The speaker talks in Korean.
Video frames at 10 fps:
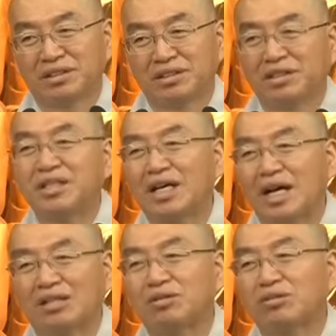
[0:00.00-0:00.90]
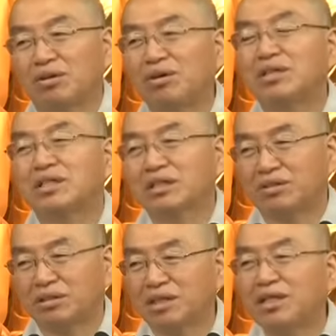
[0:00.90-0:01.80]
그때 가도 또 그건
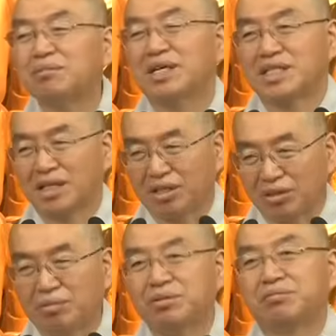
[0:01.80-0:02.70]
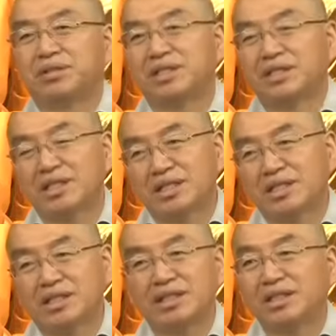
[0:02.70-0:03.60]
또그 마차가 또 불평이 그래서
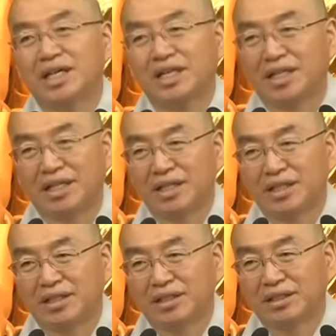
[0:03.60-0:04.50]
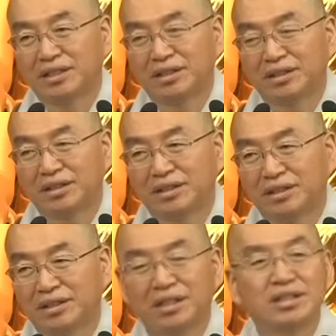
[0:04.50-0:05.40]
끝이 안 난다.
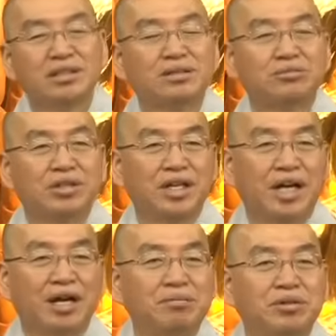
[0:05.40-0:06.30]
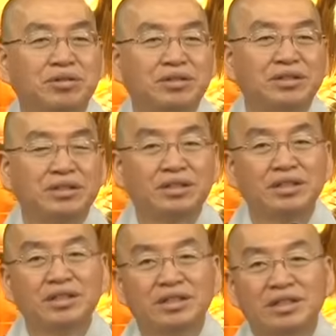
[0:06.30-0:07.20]
그래서 우리의 행복은
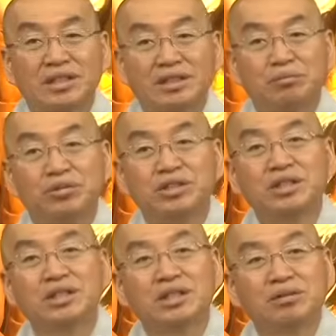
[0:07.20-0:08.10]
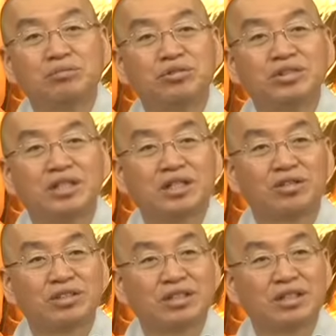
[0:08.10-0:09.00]
이런 물질적인
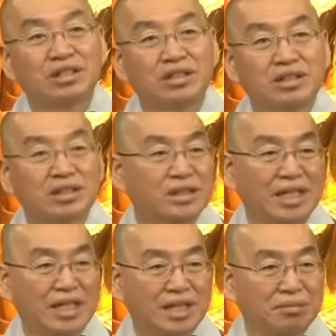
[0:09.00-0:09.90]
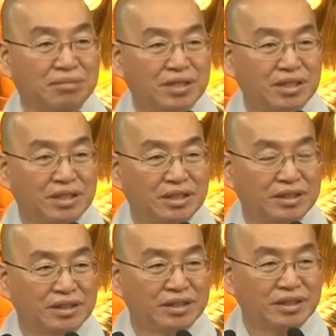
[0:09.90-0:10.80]
문제로서 끝이 안 납니다.
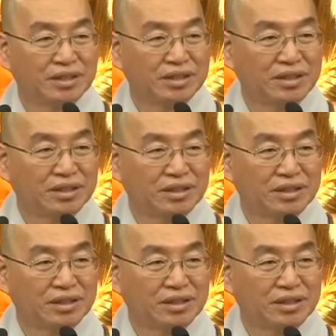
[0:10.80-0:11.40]
어.